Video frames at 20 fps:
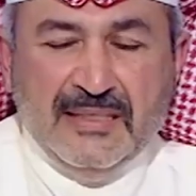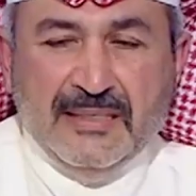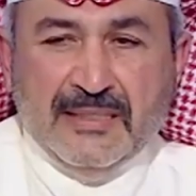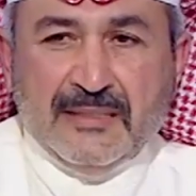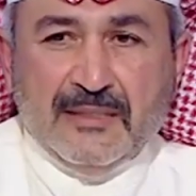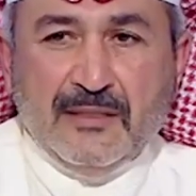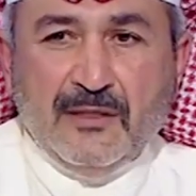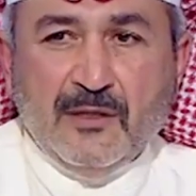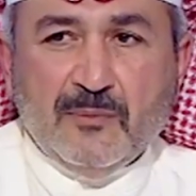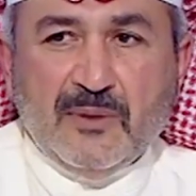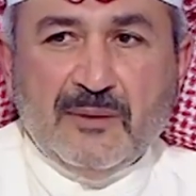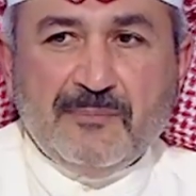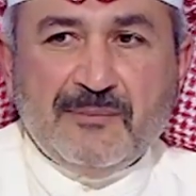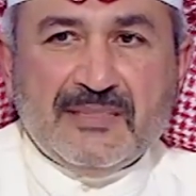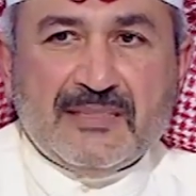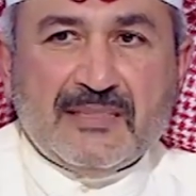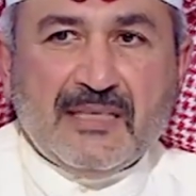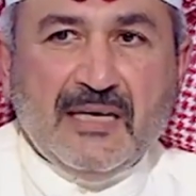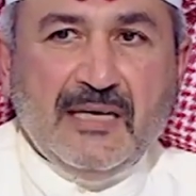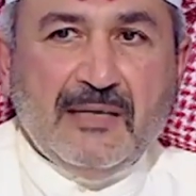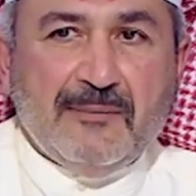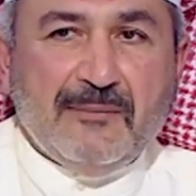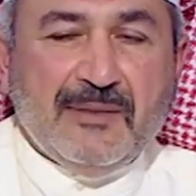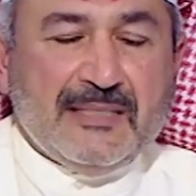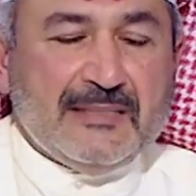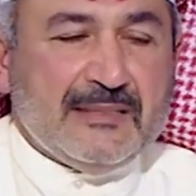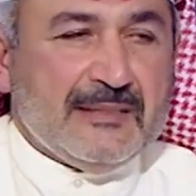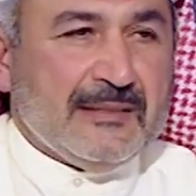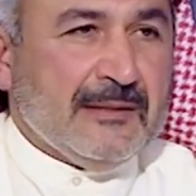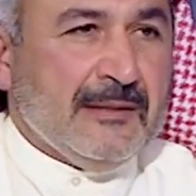يعني اليوم لما نتكلم
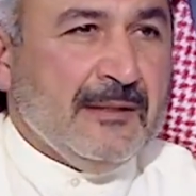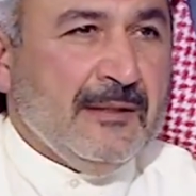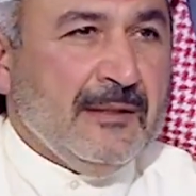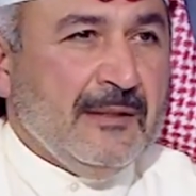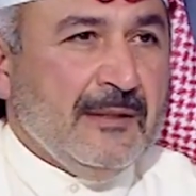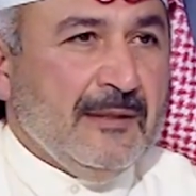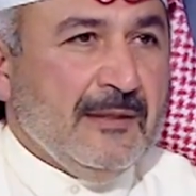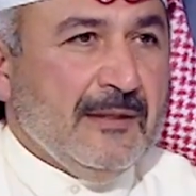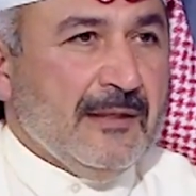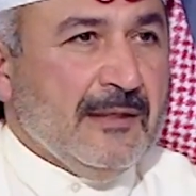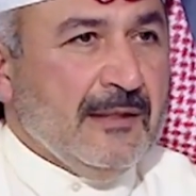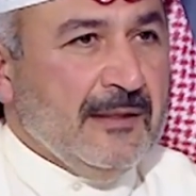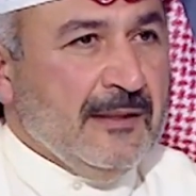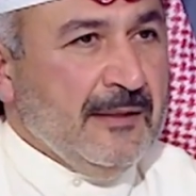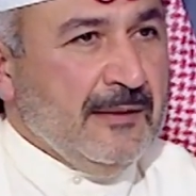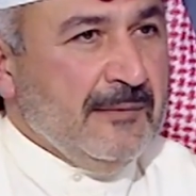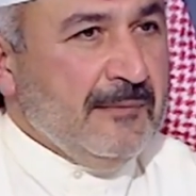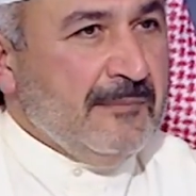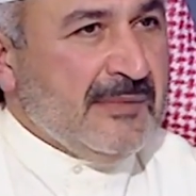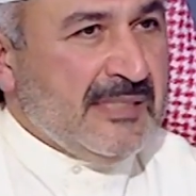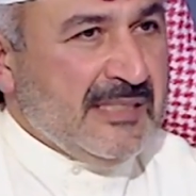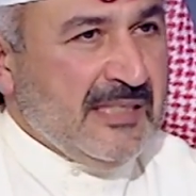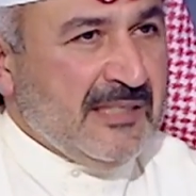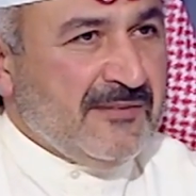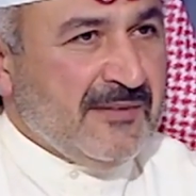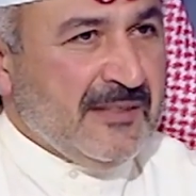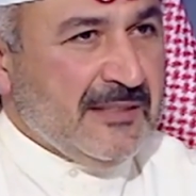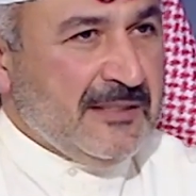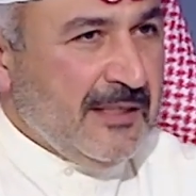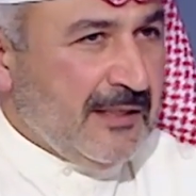عن آه،
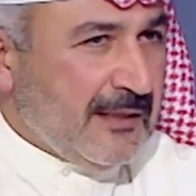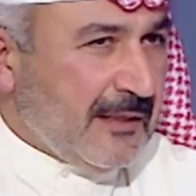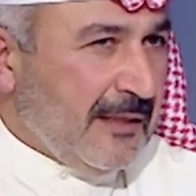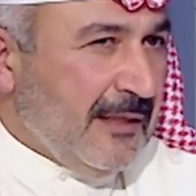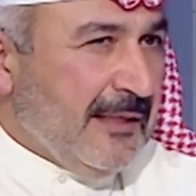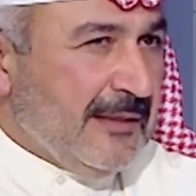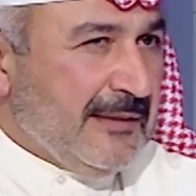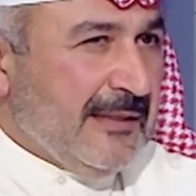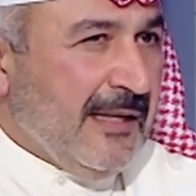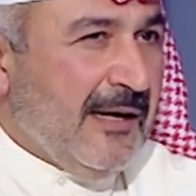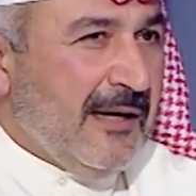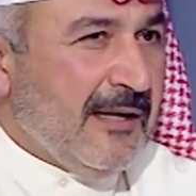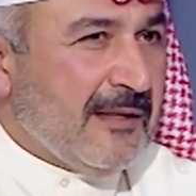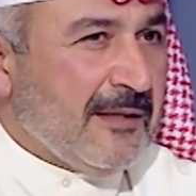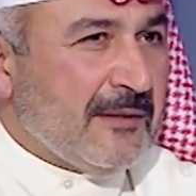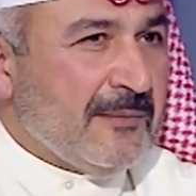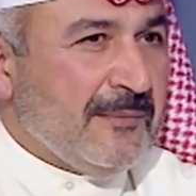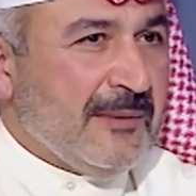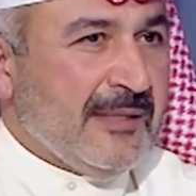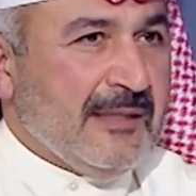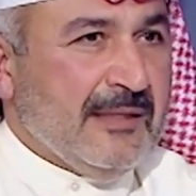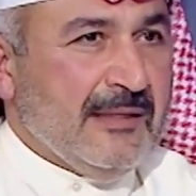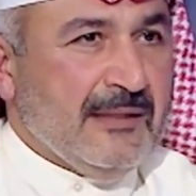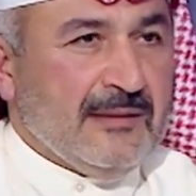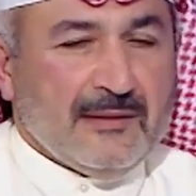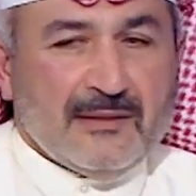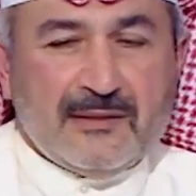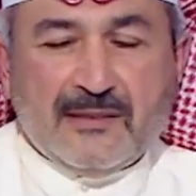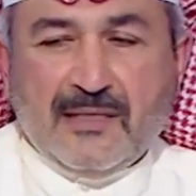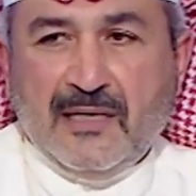مستشفى الجهرة لأنه حاضر
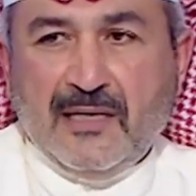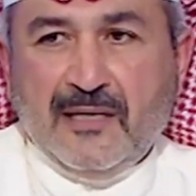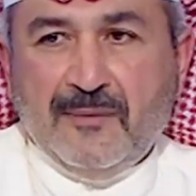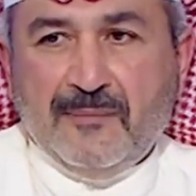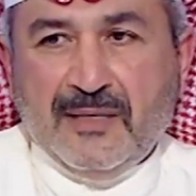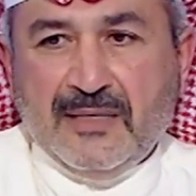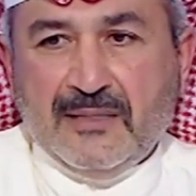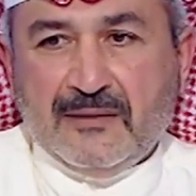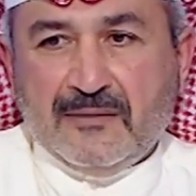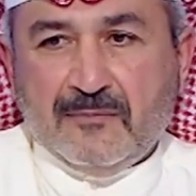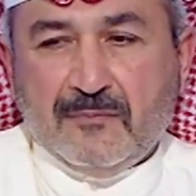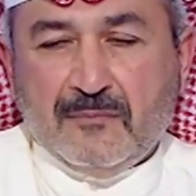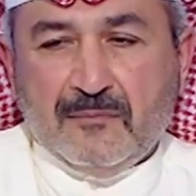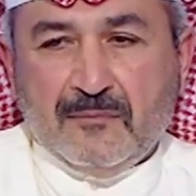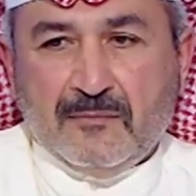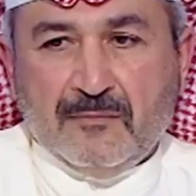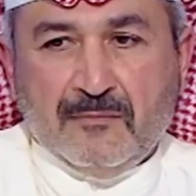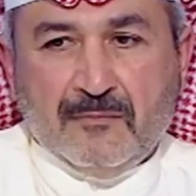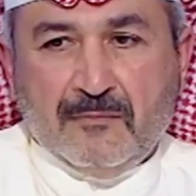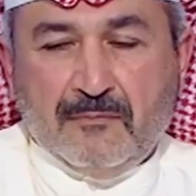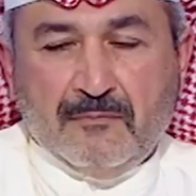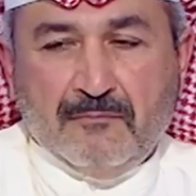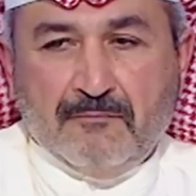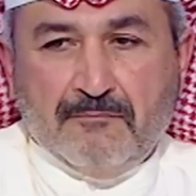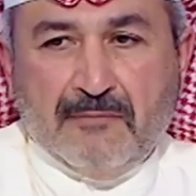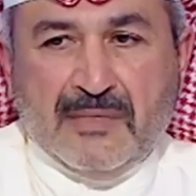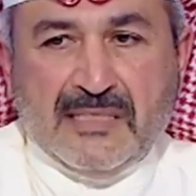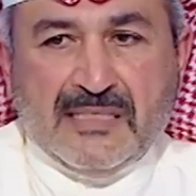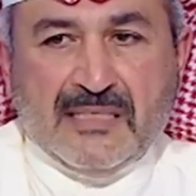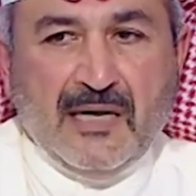بالذهن نتكلم عن
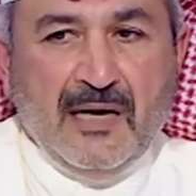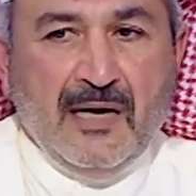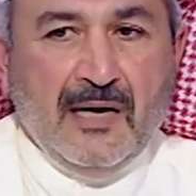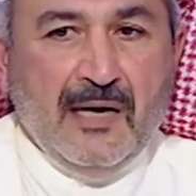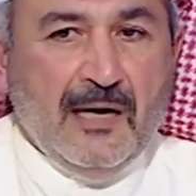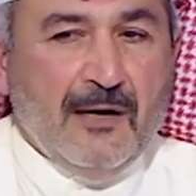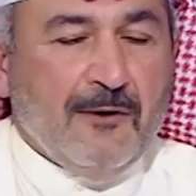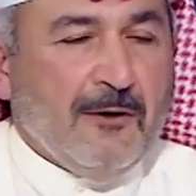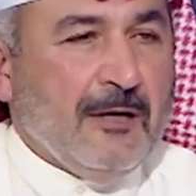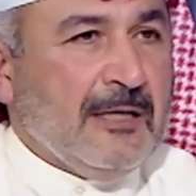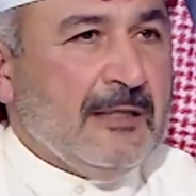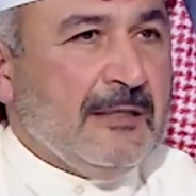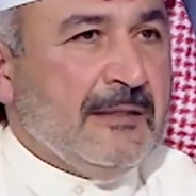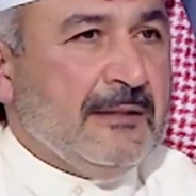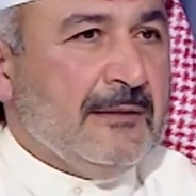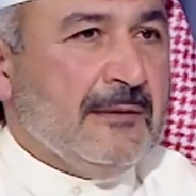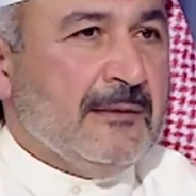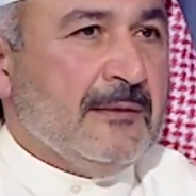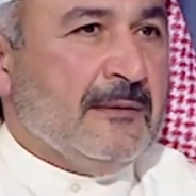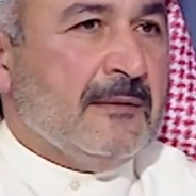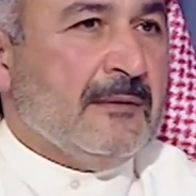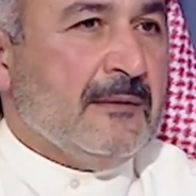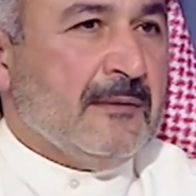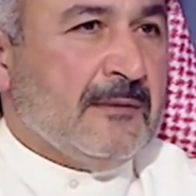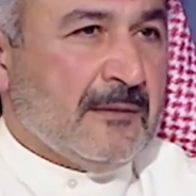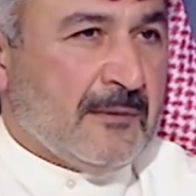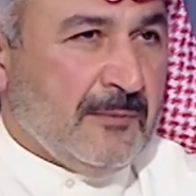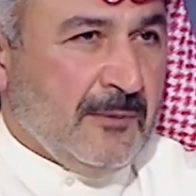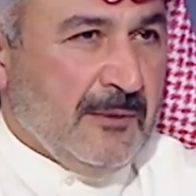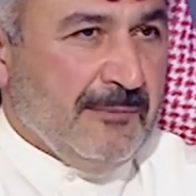مساحة حوالي
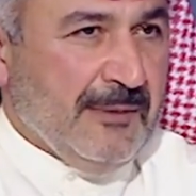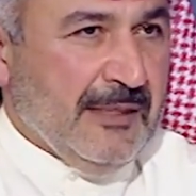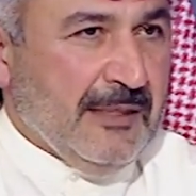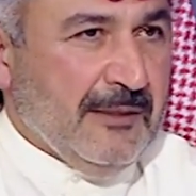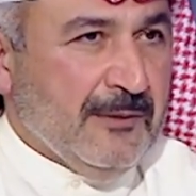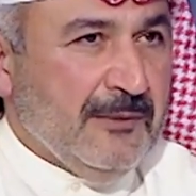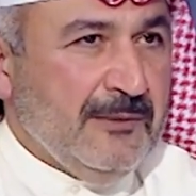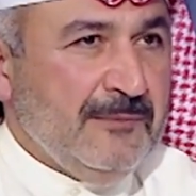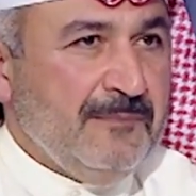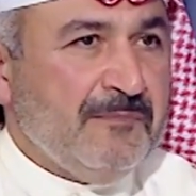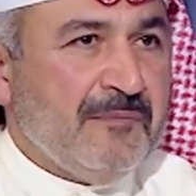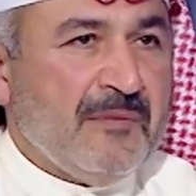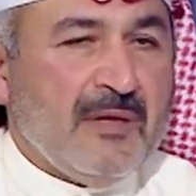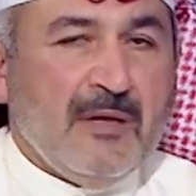ربع مليون